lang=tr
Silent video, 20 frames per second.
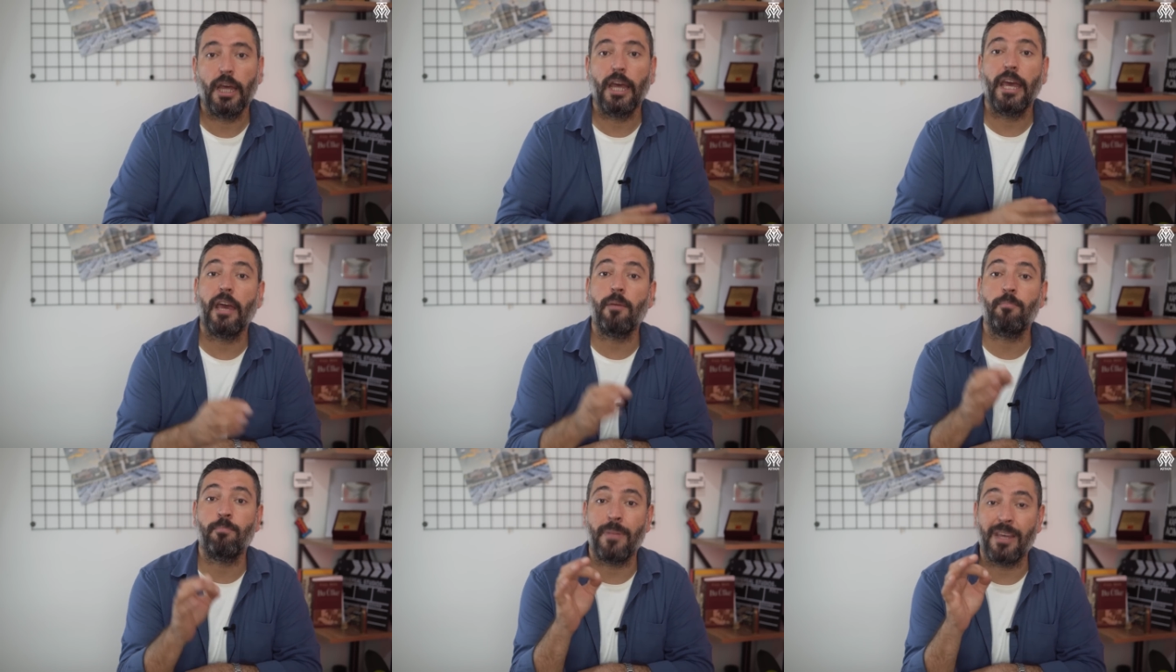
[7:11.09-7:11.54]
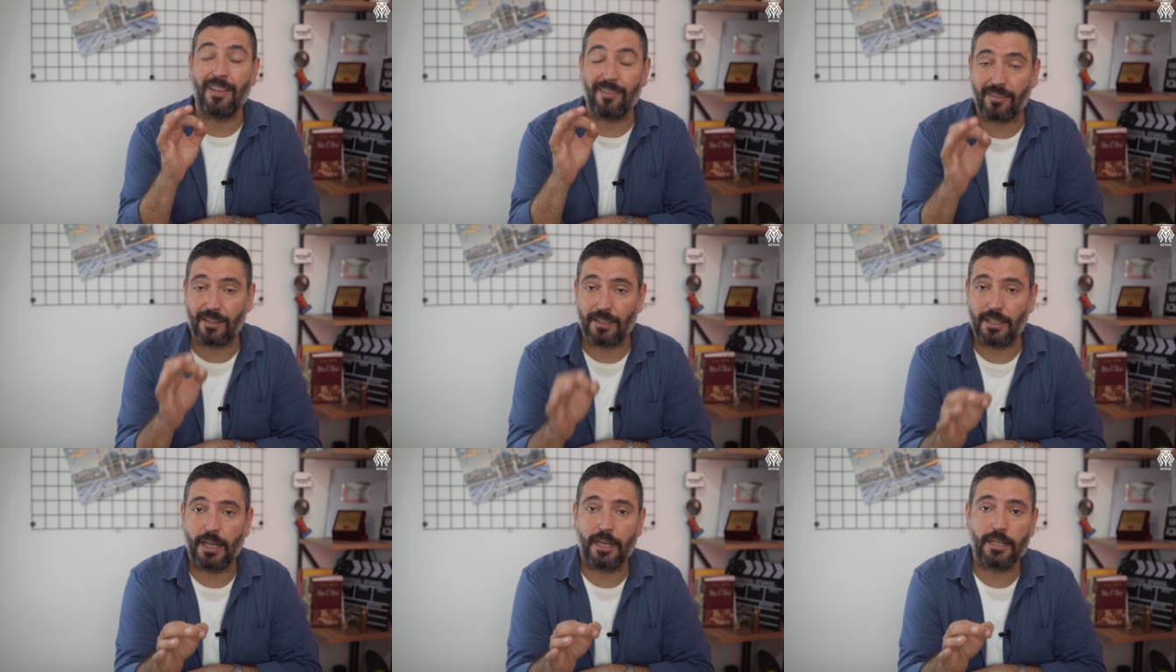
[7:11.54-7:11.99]
Hem
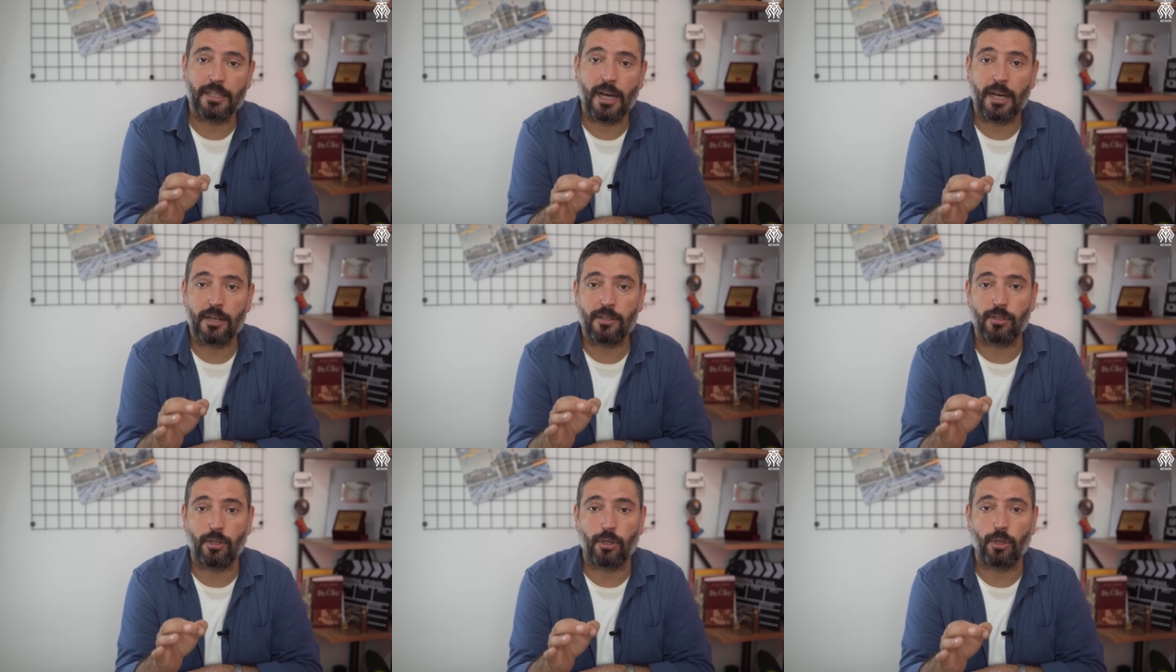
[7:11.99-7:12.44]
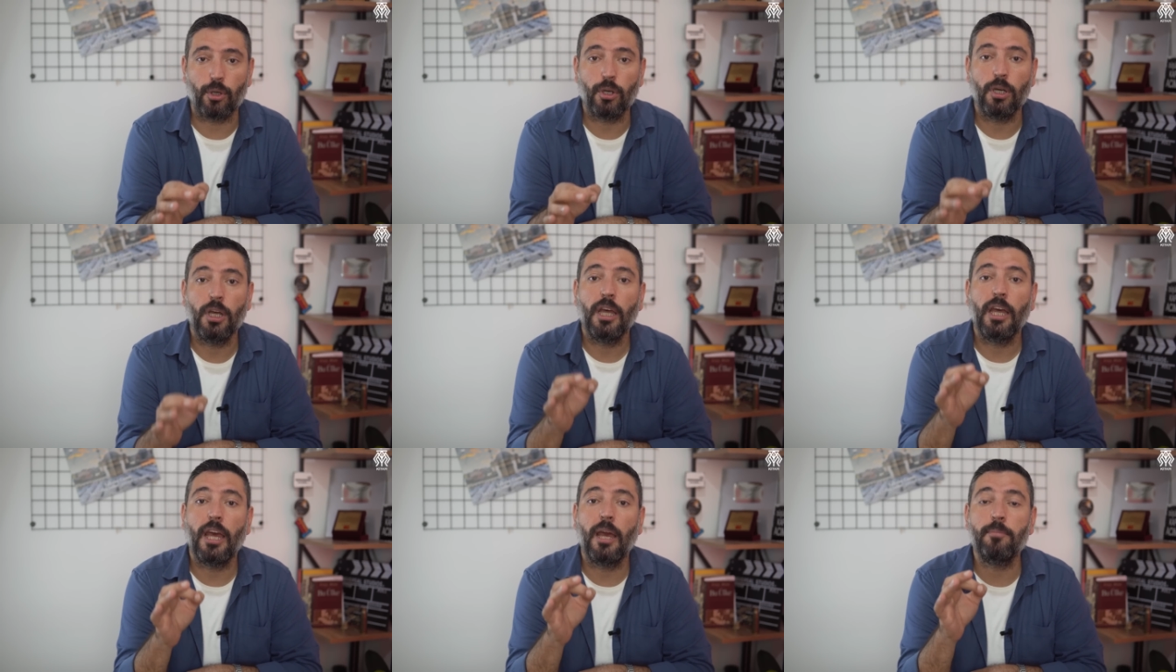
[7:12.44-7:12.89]
menzillerini arttırıyor
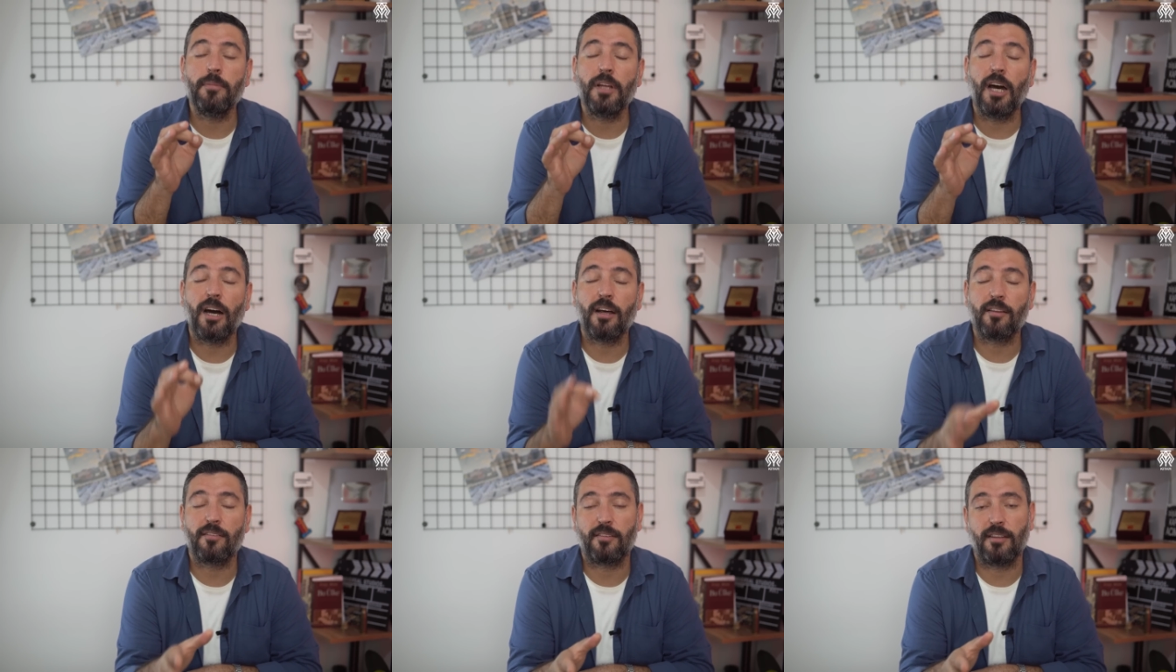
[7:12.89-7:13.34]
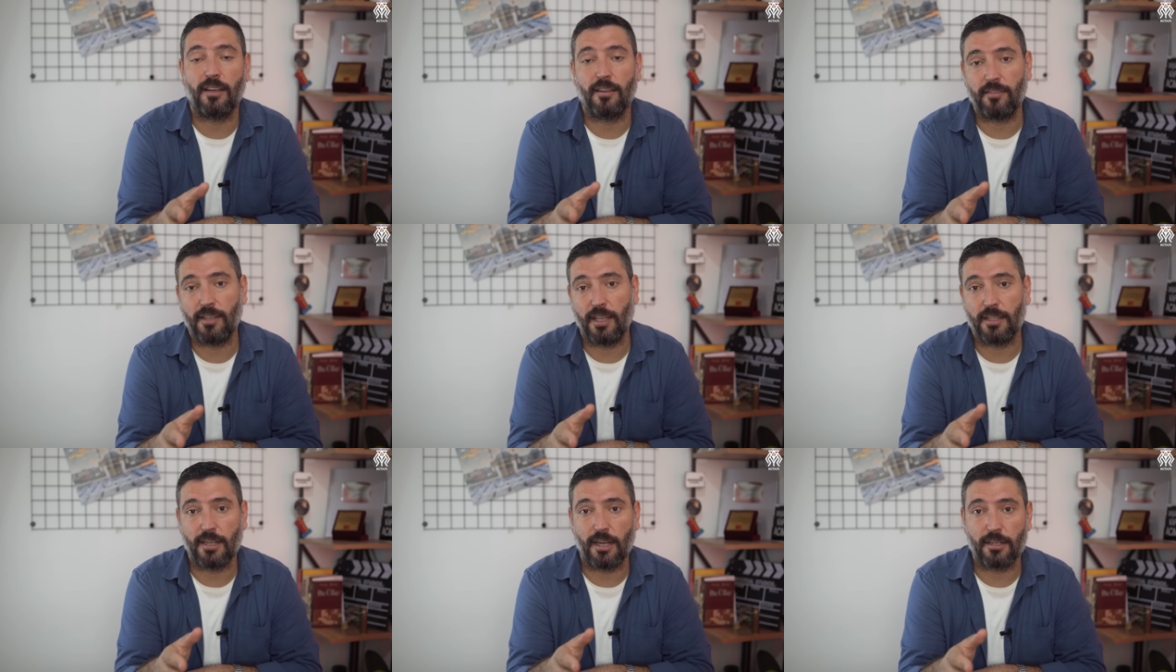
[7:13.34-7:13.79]
hem de
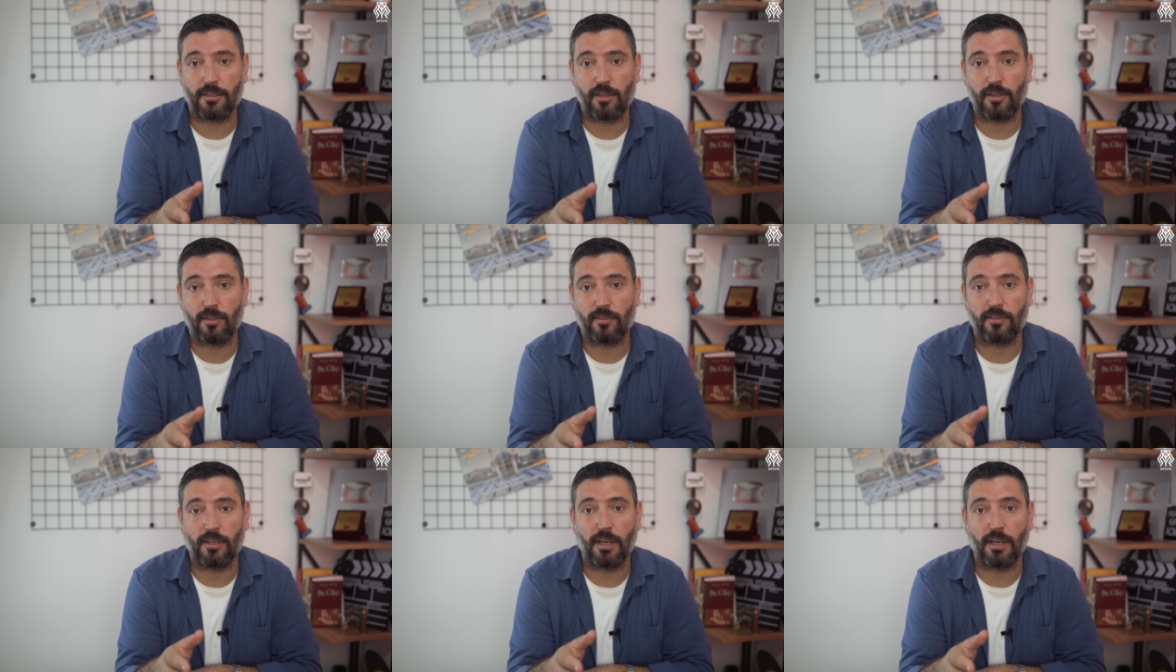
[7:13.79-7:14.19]
hassasiyet artışı